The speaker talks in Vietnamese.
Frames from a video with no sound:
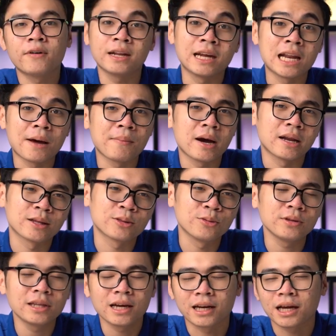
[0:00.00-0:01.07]
và để đảm bảo được
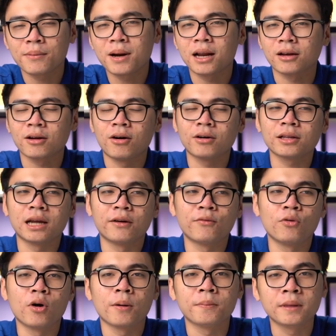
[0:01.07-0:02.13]
túi tiền các bạn có thể là
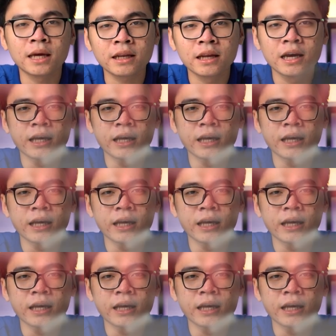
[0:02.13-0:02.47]
phù hợp nhất